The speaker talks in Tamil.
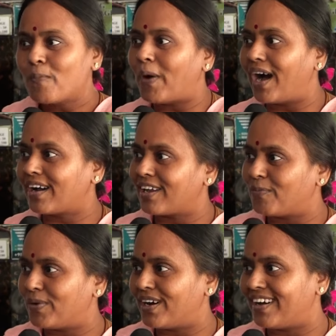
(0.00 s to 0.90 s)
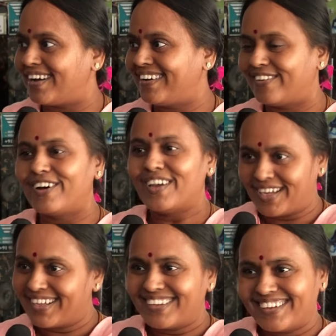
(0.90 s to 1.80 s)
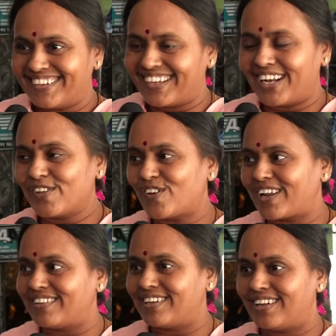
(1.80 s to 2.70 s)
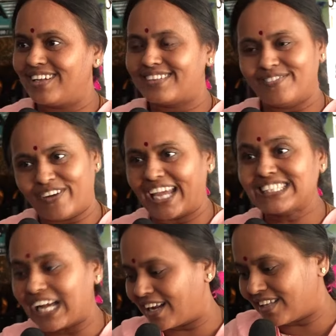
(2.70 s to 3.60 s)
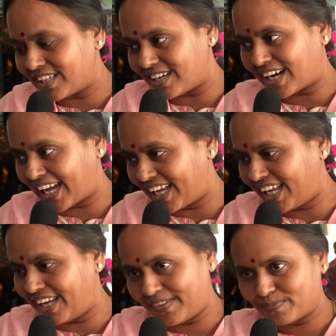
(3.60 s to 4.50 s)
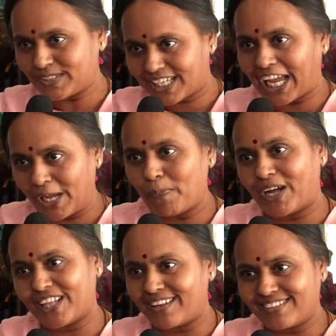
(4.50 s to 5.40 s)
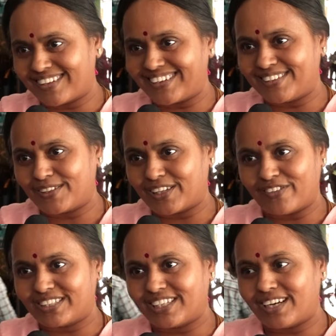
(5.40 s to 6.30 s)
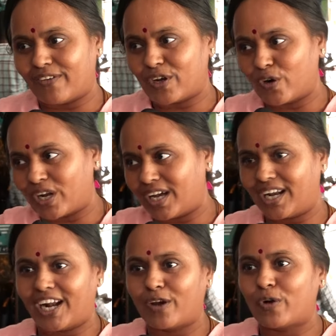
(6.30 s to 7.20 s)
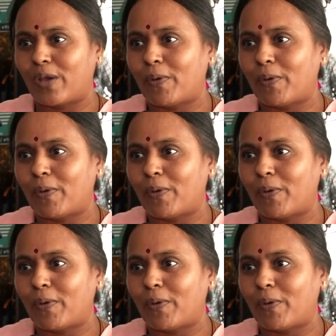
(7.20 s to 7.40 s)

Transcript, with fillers: பார்க்க ரொம்ப என்ன சொல்கிறது வயசானது அந்த கை கை பார்த்தா தான் தெரியுது தவிர்த்து அவரோட நட உடை